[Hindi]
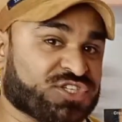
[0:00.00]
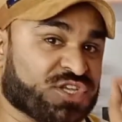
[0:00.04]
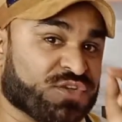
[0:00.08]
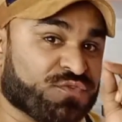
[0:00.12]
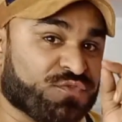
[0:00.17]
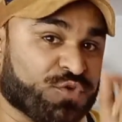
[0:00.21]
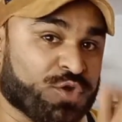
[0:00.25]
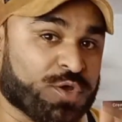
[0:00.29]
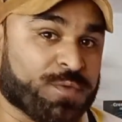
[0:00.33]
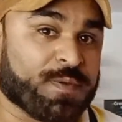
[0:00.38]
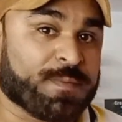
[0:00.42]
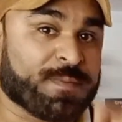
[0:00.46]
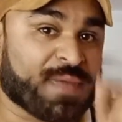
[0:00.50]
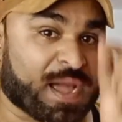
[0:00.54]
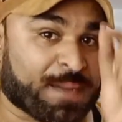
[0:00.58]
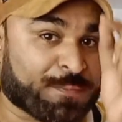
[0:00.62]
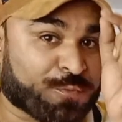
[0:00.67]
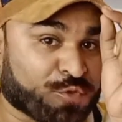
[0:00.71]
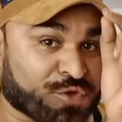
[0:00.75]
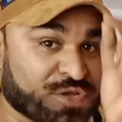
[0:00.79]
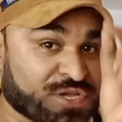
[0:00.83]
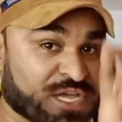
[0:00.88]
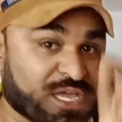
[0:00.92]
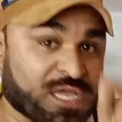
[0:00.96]
आज की वीडियो में मैं
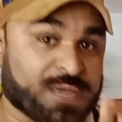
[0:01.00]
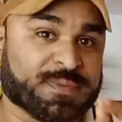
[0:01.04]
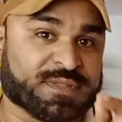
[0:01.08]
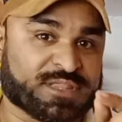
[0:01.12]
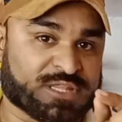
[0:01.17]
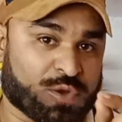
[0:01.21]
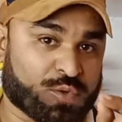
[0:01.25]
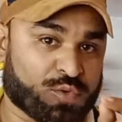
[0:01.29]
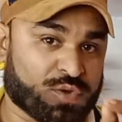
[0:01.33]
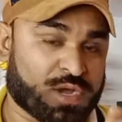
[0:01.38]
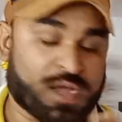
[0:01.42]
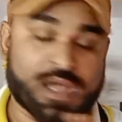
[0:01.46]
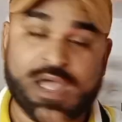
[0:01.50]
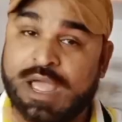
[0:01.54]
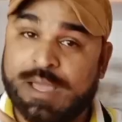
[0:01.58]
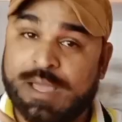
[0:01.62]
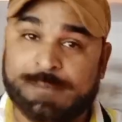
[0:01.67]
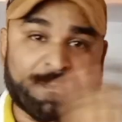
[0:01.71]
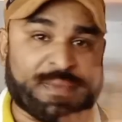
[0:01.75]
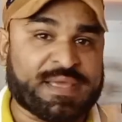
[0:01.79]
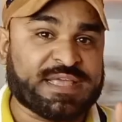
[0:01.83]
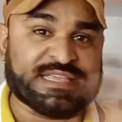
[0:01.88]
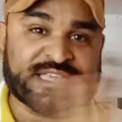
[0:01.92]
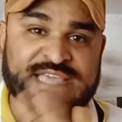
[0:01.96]
आपको यही बताऊंगा
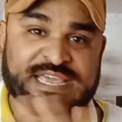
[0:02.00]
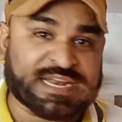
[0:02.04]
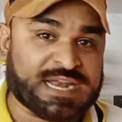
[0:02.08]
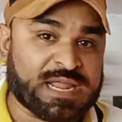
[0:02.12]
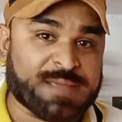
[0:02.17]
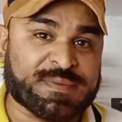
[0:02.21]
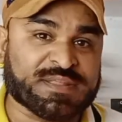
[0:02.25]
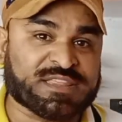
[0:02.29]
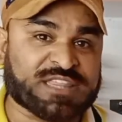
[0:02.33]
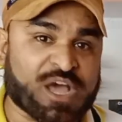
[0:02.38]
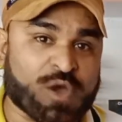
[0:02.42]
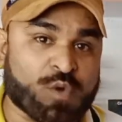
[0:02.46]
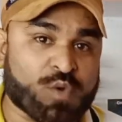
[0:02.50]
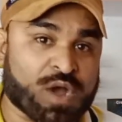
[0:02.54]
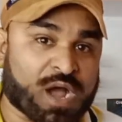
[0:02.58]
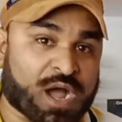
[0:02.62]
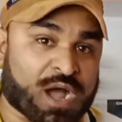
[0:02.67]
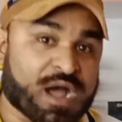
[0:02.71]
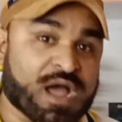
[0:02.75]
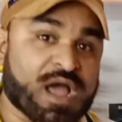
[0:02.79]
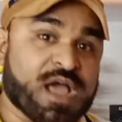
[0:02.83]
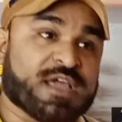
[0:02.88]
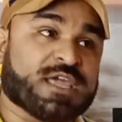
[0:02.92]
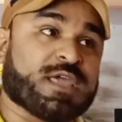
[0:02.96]
मैं ये नहीं
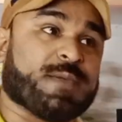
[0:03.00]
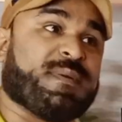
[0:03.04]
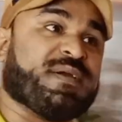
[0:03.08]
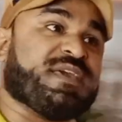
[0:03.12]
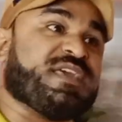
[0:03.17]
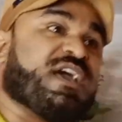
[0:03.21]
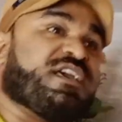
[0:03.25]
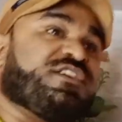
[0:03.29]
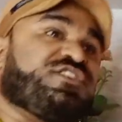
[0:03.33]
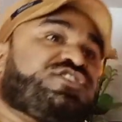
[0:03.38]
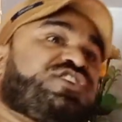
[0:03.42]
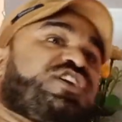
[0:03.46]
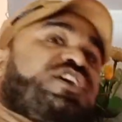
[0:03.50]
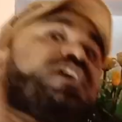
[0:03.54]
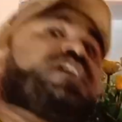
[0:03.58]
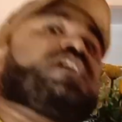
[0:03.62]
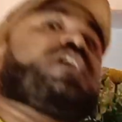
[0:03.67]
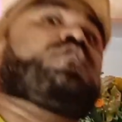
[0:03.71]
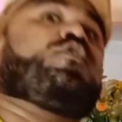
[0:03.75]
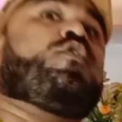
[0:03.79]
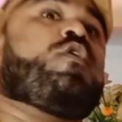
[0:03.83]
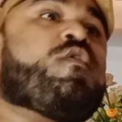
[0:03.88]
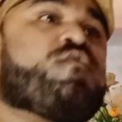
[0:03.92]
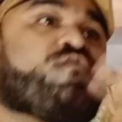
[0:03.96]
बताऊंगा कि भैया
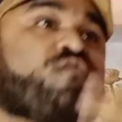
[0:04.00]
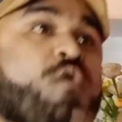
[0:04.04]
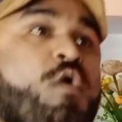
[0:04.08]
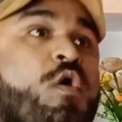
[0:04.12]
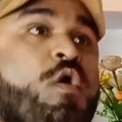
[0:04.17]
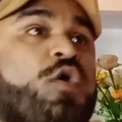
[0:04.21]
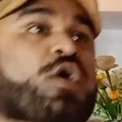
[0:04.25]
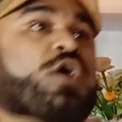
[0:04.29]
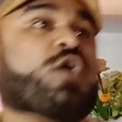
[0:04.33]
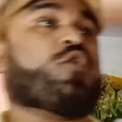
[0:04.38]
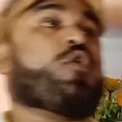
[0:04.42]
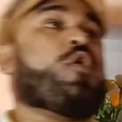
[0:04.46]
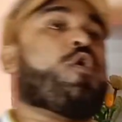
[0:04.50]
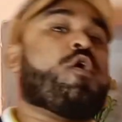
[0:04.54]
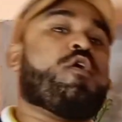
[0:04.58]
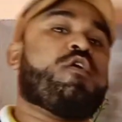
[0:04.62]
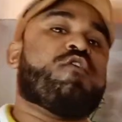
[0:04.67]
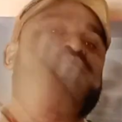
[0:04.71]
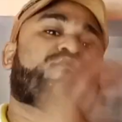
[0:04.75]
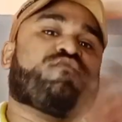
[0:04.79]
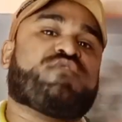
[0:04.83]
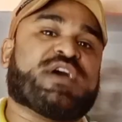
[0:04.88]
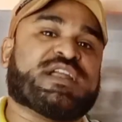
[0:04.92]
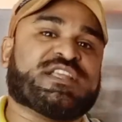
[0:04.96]
ये करो वो करो
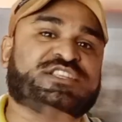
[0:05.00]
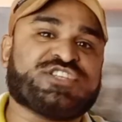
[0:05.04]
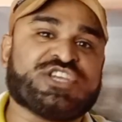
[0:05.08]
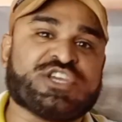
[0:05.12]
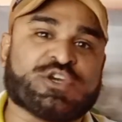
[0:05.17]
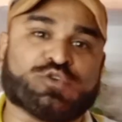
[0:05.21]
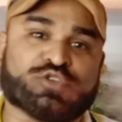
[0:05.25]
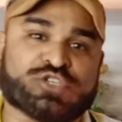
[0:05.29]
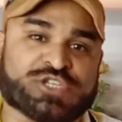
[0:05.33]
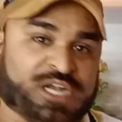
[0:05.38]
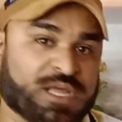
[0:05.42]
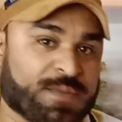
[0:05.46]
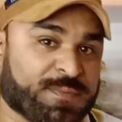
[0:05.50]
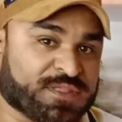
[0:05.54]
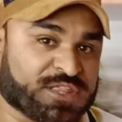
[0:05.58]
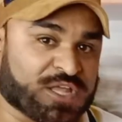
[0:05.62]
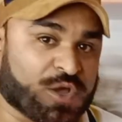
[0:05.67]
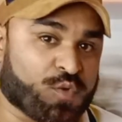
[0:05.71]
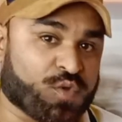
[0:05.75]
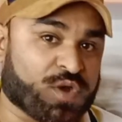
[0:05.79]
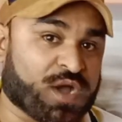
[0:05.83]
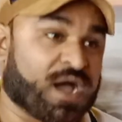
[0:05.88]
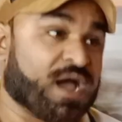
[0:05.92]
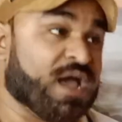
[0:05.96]
फर्जी कुछ नहीं
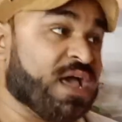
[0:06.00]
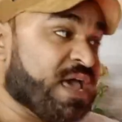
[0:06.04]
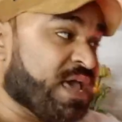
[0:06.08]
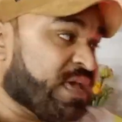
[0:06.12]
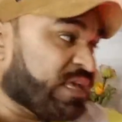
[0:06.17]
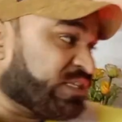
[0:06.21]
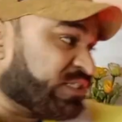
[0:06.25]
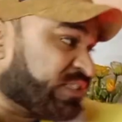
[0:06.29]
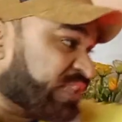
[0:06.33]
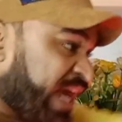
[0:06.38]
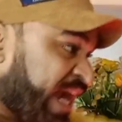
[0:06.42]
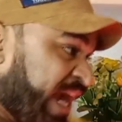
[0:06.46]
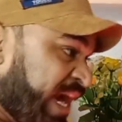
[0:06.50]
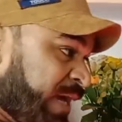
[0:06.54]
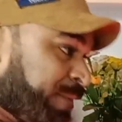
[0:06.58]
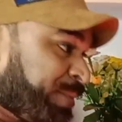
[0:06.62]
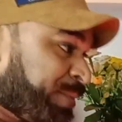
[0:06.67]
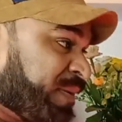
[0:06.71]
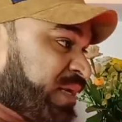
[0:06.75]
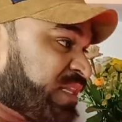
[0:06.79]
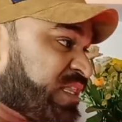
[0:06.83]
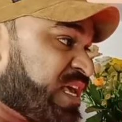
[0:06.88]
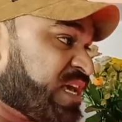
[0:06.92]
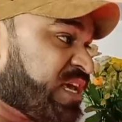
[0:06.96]
बताऊंगा
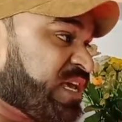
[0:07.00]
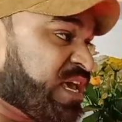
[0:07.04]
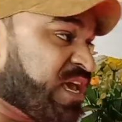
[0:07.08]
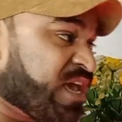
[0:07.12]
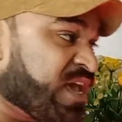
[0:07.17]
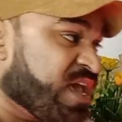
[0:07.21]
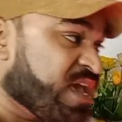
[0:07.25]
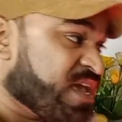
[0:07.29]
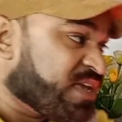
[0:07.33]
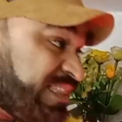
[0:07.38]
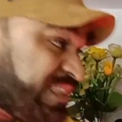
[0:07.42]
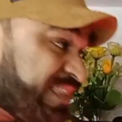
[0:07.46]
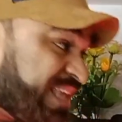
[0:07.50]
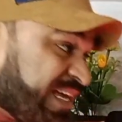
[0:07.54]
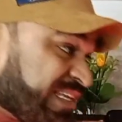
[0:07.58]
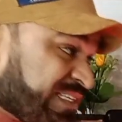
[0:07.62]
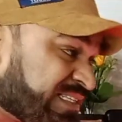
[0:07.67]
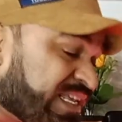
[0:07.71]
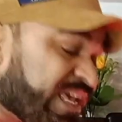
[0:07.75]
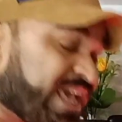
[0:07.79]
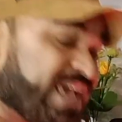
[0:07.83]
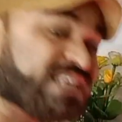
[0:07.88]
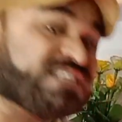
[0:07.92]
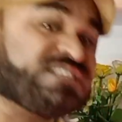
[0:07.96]
साइट पर देखिए ये
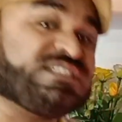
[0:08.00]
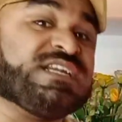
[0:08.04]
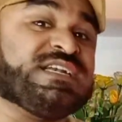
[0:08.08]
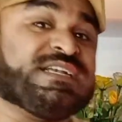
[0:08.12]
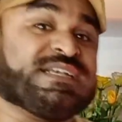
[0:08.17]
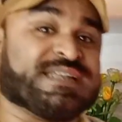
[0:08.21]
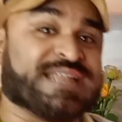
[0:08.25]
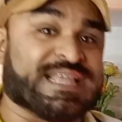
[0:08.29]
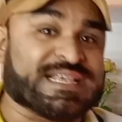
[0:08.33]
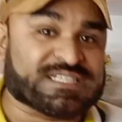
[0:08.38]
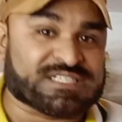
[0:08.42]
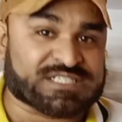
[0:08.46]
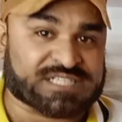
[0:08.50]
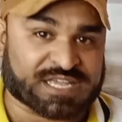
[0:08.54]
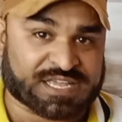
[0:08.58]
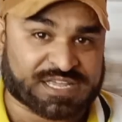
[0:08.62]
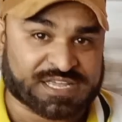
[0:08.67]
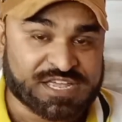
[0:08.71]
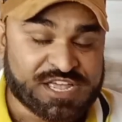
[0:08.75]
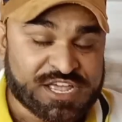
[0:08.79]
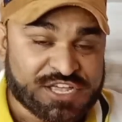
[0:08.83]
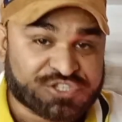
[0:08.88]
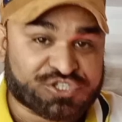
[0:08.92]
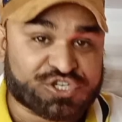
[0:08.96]
दस ऐसी ट्रिक्स
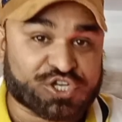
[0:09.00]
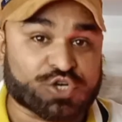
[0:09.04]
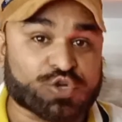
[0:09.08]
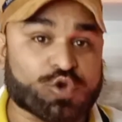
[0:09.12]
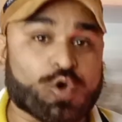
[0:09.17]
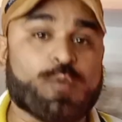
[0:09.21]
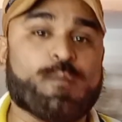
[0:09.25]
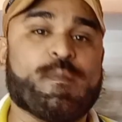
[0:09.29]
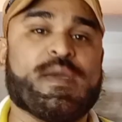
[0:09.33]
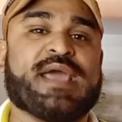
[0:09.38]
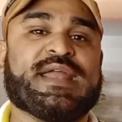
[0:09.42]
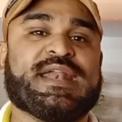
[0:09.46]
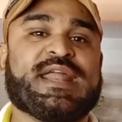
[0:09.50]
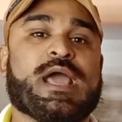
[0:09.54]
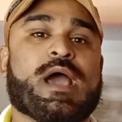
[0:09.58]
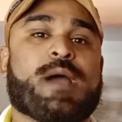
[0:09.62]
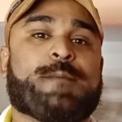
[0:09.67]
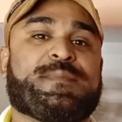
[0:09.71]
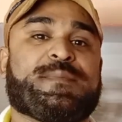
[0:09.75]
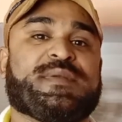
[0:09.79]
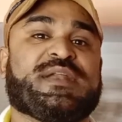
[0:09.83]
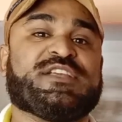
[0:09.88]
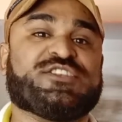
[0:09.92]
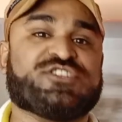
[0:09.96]
हैं जिनको
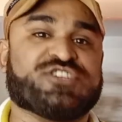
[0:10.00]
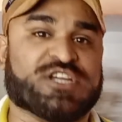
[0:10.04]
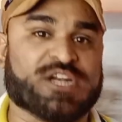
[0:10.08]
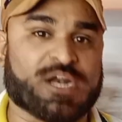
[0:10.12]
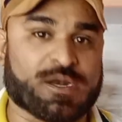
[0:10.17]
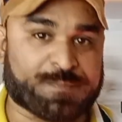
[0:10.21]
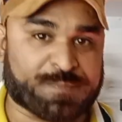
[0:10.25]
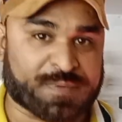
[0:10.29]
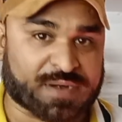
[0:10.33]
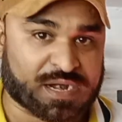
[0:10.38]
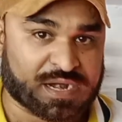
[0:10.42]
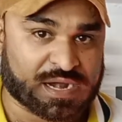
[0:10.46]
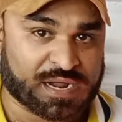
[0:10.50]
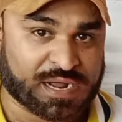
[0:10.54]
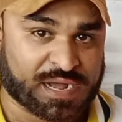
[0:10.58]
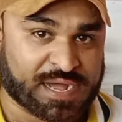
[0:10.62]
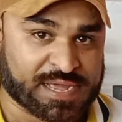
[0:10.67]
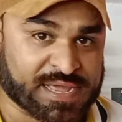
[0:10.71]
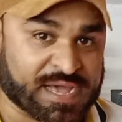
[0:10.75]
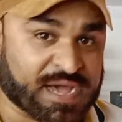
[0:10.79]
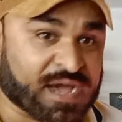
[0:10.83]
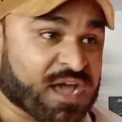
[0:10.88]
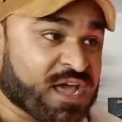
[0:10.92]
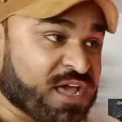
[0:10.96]
मैंने अपने चैनल पर
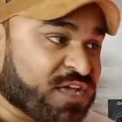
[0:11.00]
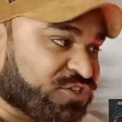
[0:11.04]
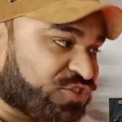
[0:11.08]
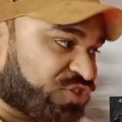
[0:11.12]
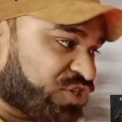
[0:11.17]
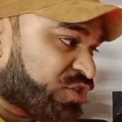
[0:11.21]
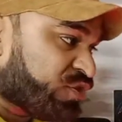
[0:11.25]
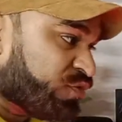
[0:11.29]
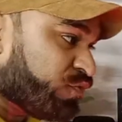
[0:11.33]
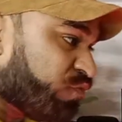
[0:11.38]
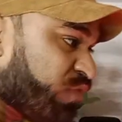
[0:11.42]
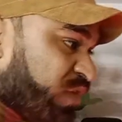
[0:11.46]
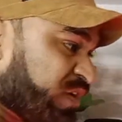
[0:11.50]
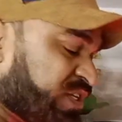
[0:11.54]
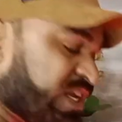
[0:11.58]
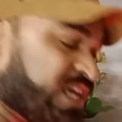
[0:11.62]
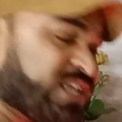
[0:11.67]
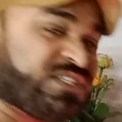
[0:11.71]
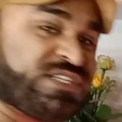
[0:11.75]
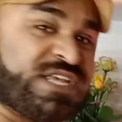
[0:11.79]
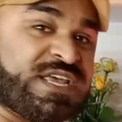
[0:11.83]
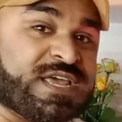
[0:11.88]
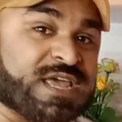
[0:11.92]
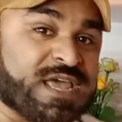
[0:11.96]
लगाया जिस
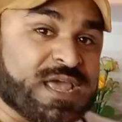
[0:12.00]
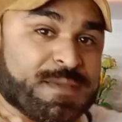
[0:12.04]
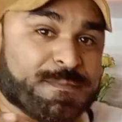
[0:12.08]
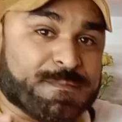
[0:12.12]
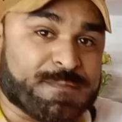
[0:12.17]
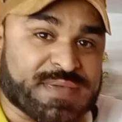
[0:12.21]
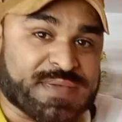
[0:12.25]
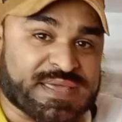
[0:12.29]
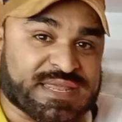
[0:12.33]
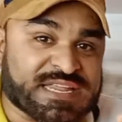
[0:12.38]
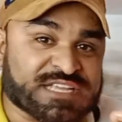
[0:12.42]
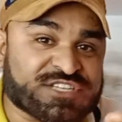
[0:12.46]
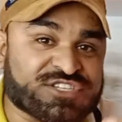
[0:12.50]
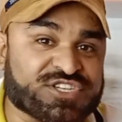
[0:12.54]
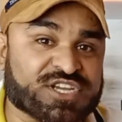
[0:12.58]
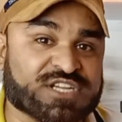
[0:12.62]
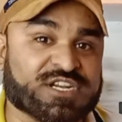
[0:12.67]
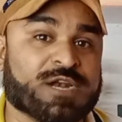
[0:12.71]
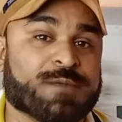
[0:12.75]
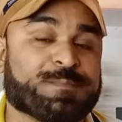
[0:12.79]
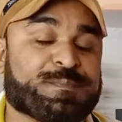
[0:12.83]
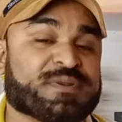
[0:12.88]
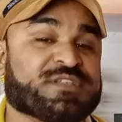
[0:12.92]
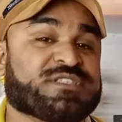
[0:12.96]
वजह से मेरे
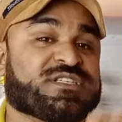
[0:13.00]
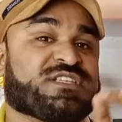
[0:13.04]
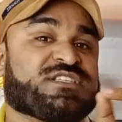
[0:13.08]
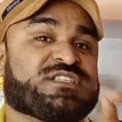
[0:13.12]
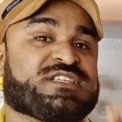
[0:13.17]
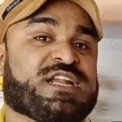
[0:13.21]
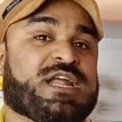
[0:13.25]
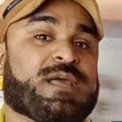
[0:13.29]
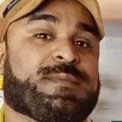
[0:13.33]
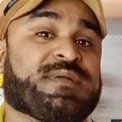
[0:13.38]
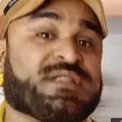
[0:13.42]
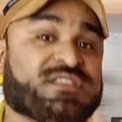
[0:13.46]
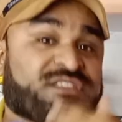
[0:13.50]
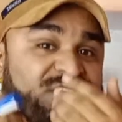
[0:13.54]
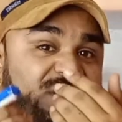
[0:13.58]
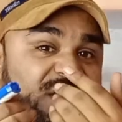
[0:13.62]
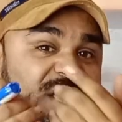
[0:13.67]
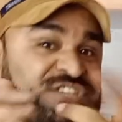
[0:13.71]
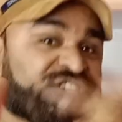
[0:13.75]
चैनल पर सब्सक्राइबर